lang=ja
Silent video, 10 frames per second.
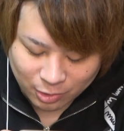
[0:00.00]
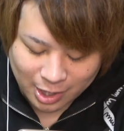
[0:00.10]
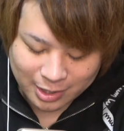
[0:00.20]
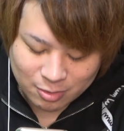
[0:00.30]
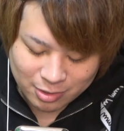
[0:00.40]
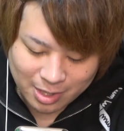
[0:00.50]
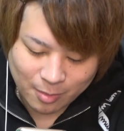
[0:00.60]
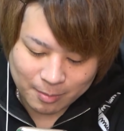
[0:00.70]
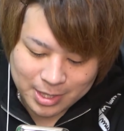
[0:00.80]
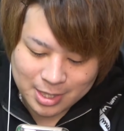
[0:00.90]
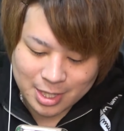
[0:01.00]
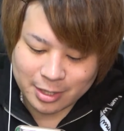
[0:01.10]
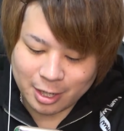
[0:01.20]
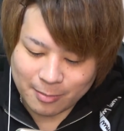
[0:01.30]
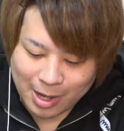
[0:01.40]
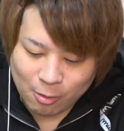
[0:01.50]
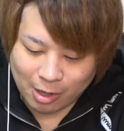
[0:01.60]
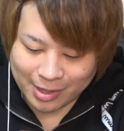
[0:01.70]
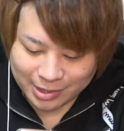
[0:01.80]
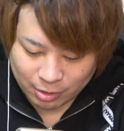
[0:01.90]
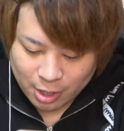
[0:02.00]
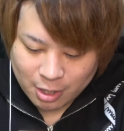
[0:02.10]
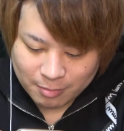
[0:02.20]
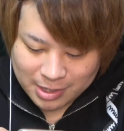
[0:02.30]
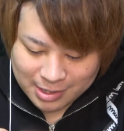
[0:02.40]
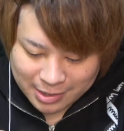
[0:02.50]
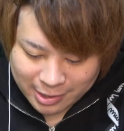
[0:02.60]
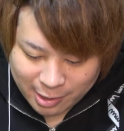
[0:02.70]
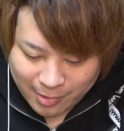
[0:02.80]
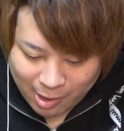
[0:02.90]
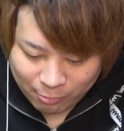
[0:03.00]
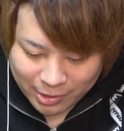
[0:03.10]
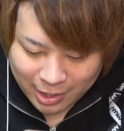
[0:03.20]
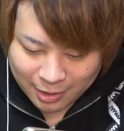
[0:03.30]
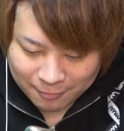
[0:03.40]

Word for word: うかけるくないもうみんなでレバーオンが待ってる。みんなでレバーオンだ。